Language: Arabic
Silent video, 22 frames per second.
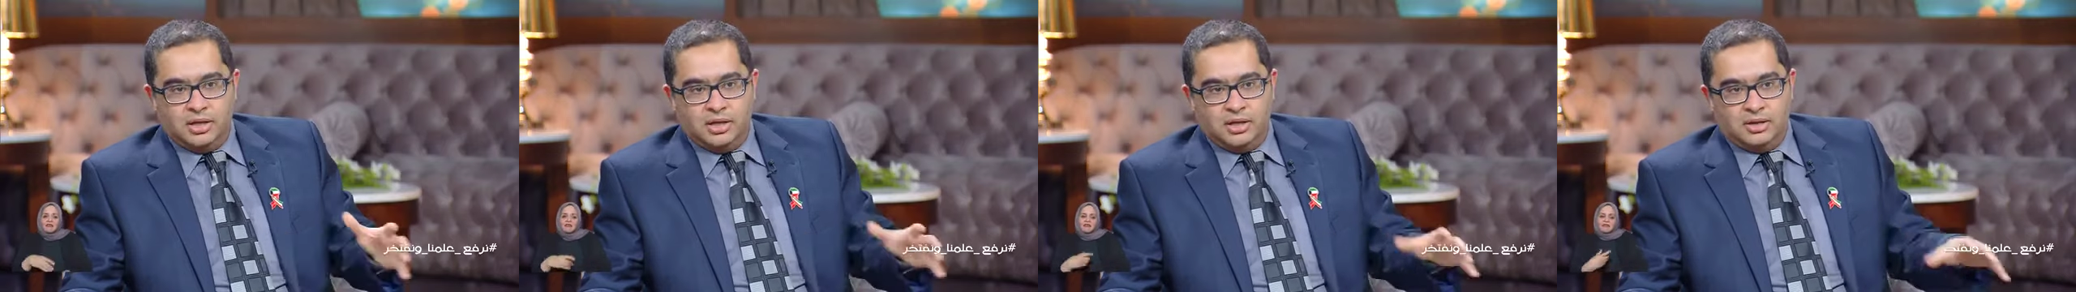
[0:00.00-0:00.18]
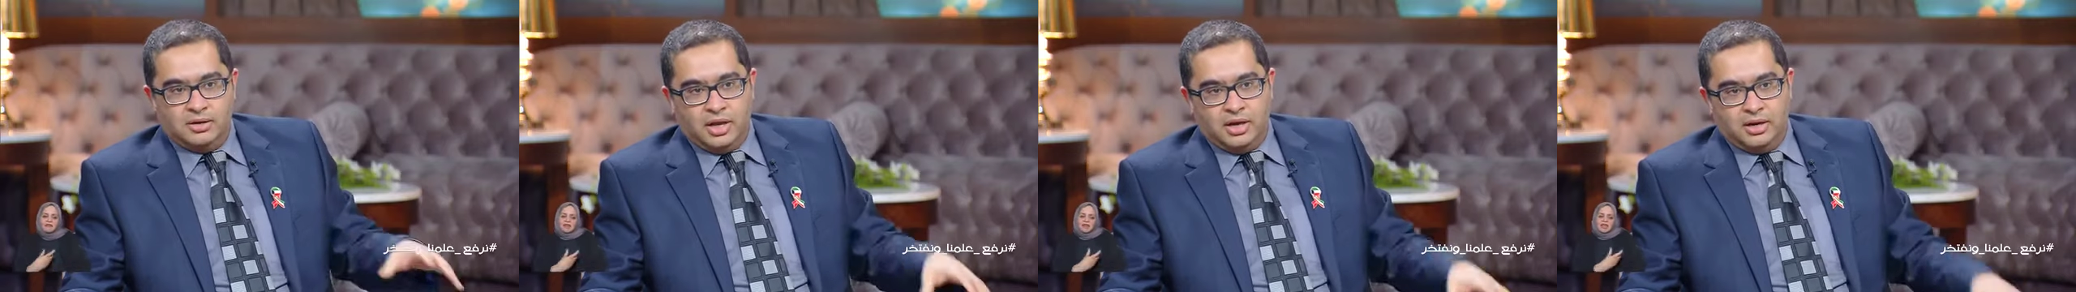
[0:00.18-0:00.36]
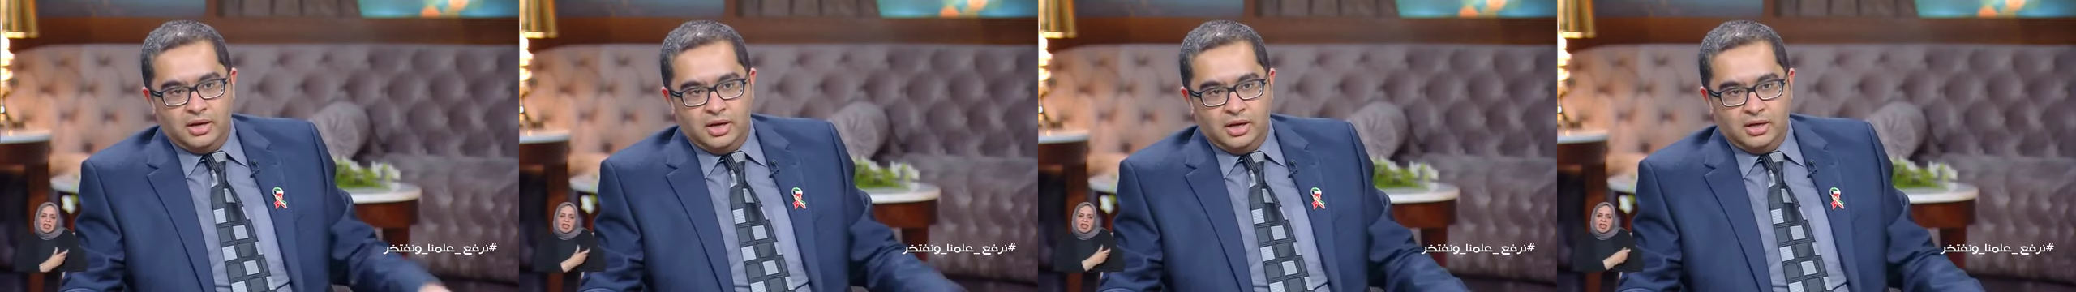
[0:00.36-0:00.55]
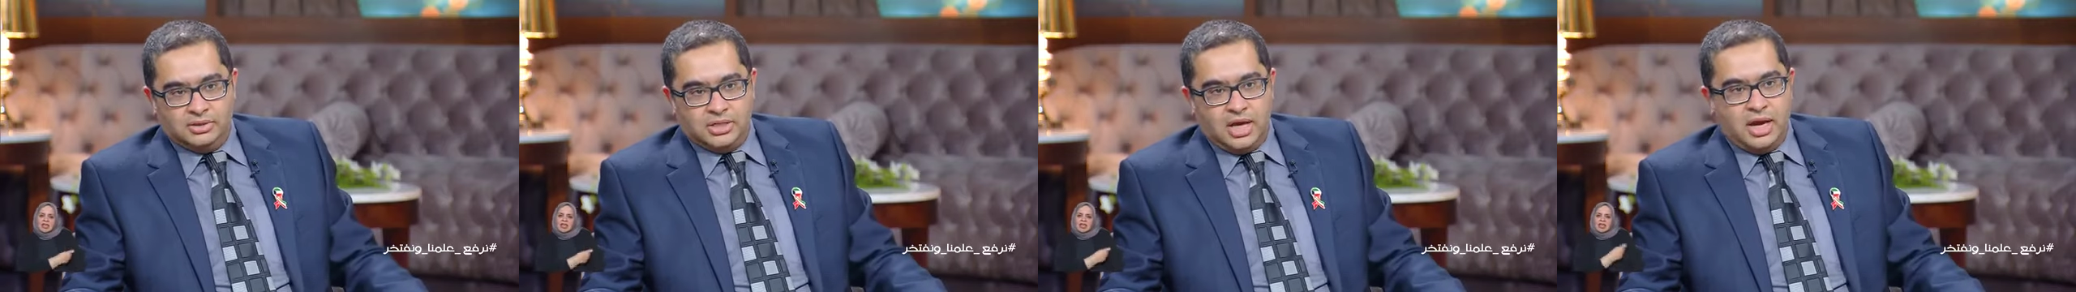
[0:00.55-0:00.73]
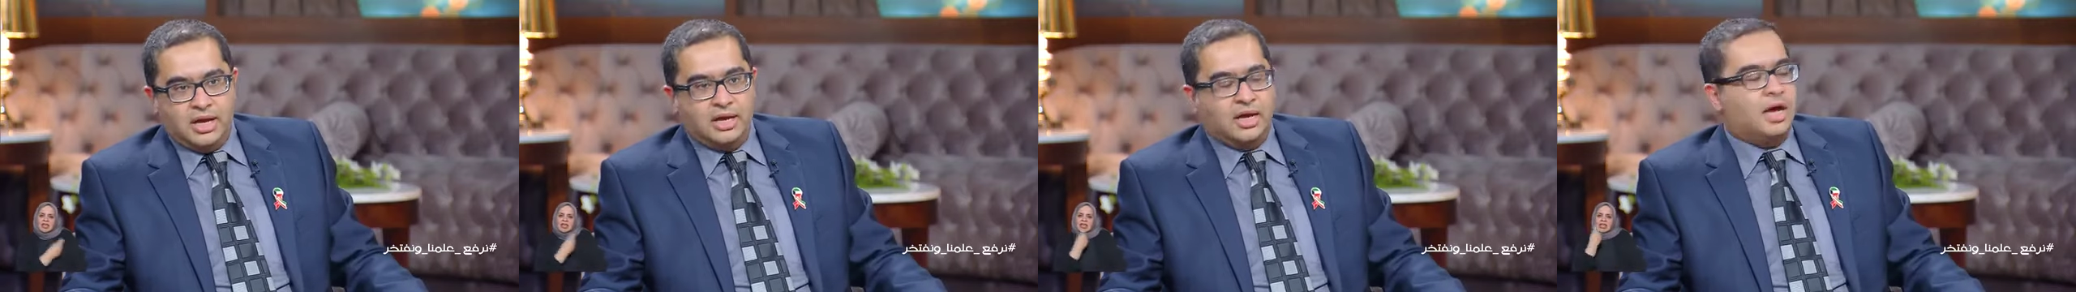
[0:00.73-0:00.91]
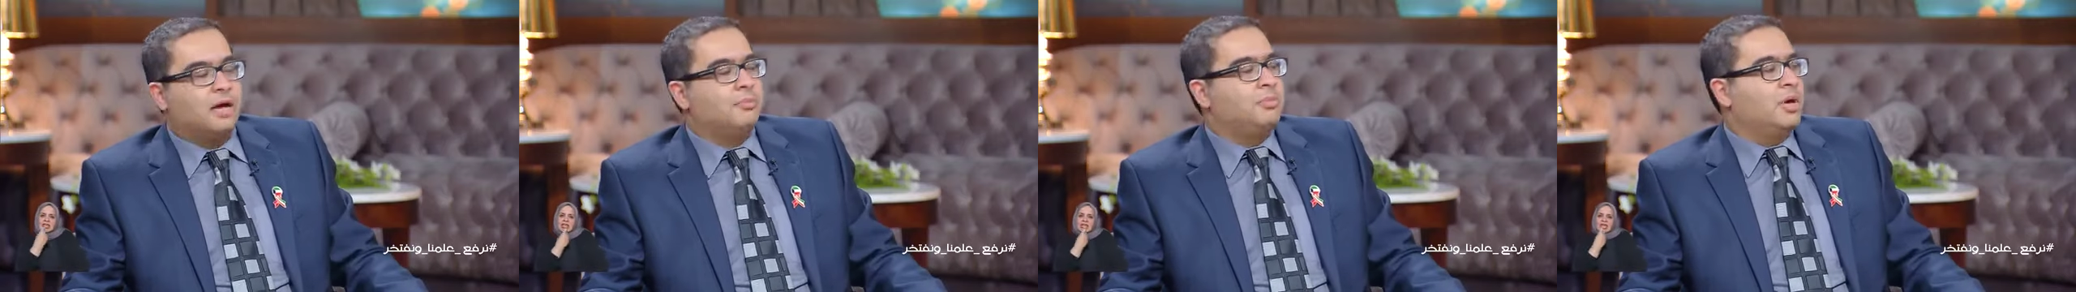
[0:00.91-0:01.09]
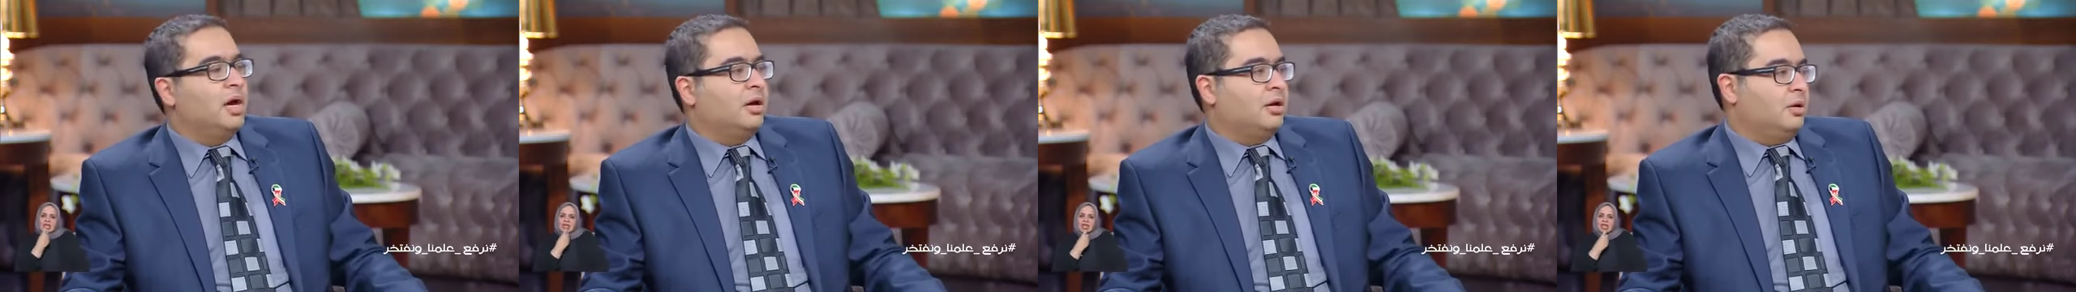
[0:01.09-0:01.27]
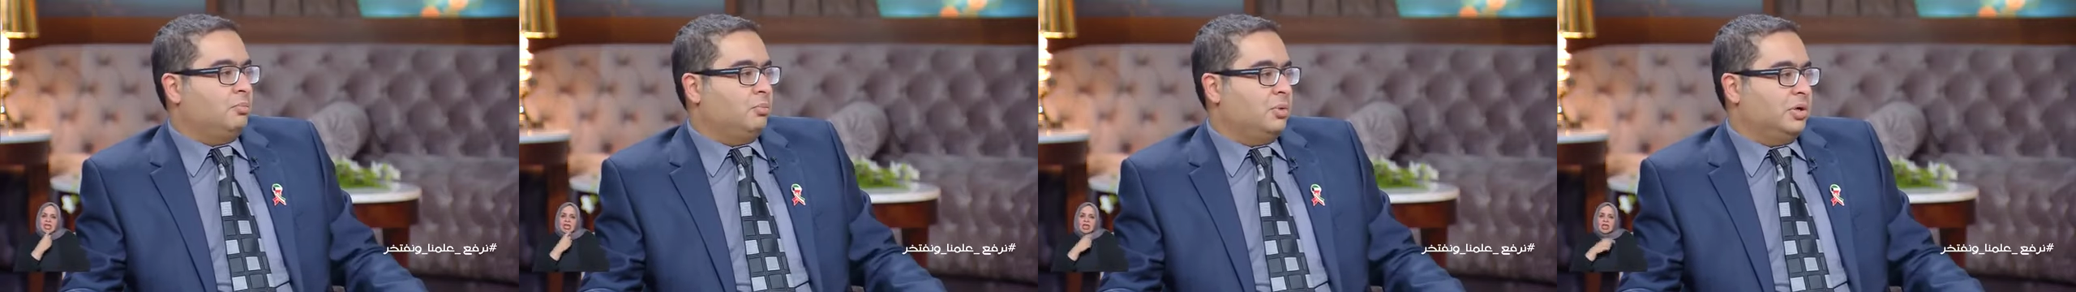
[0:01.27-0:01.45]
الجائحة
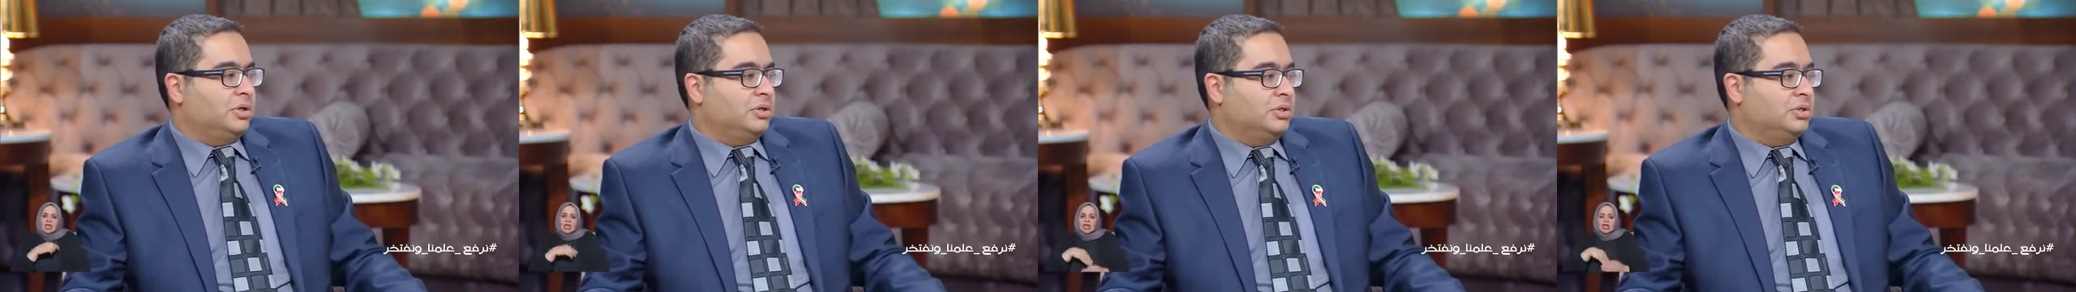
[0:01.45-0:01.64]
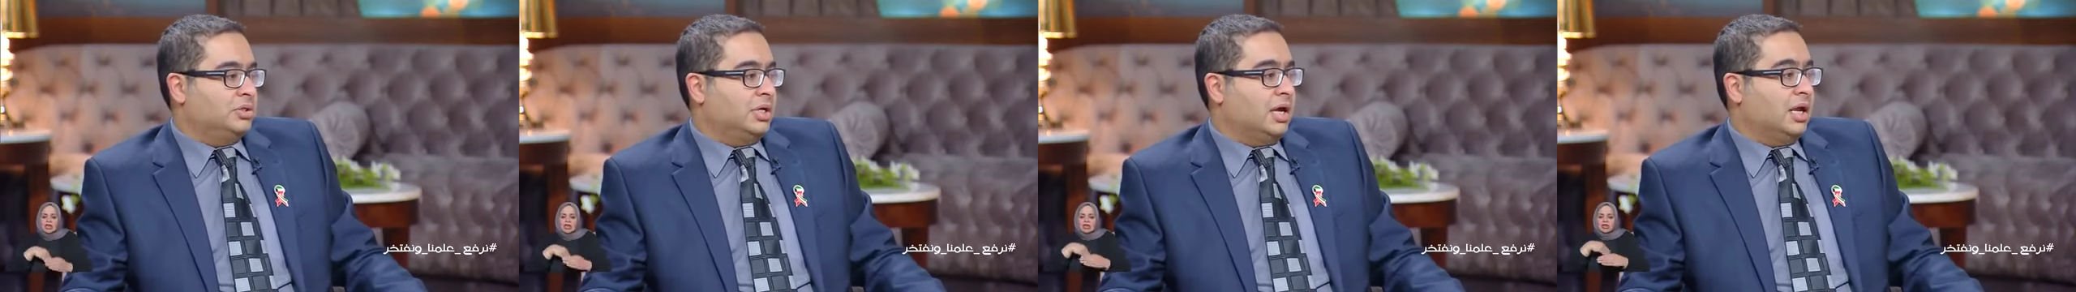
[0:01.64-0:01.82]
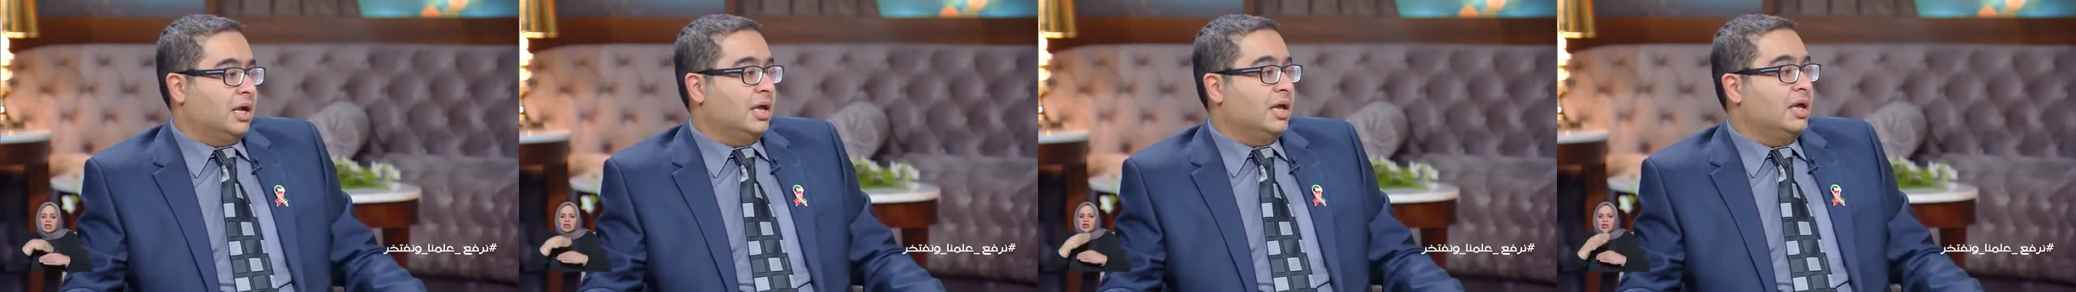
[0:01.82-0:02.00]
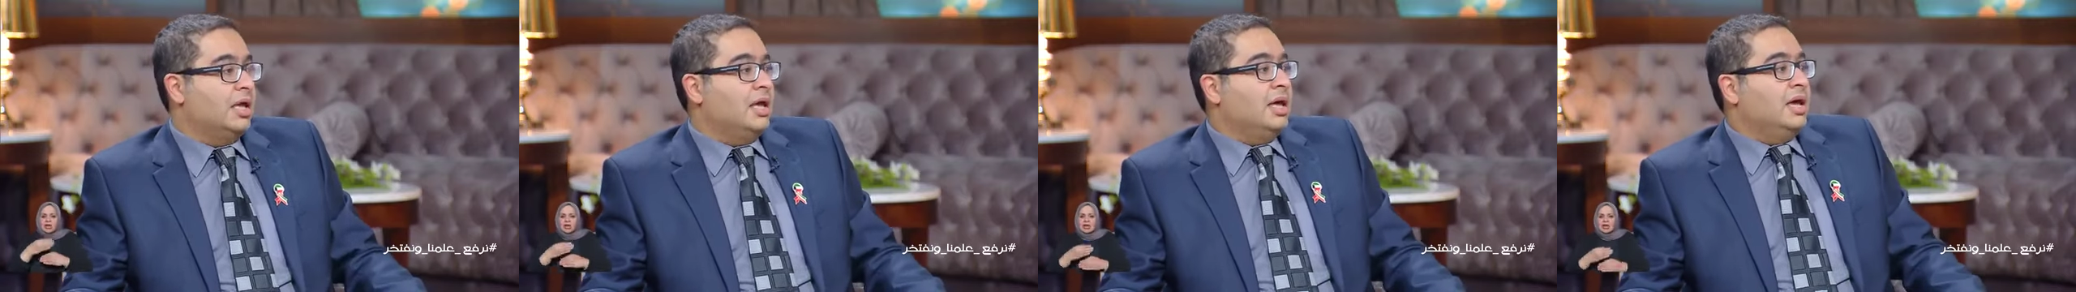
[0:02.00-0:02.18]
بأقرب وقت إن شاء الله